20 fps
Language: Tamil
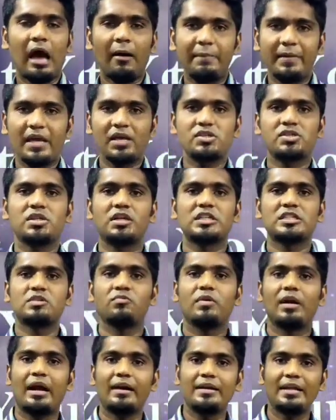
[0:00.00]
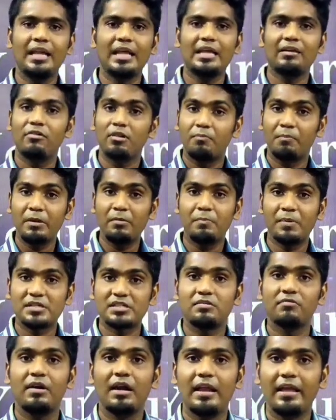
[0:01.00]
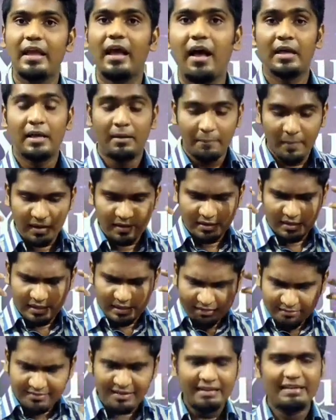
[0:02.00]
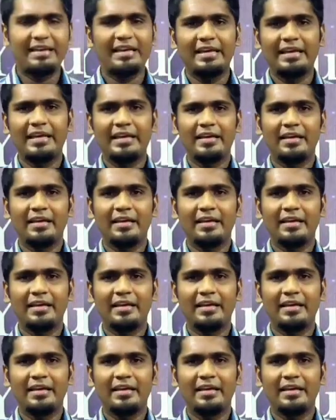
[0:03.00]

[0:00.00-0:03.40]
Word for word: அப்போ இயேசு கிறிஸ்துவின் கட்டளைகளை பின்பற்றவில்லையா பாருங்கள் இன்றைக்கு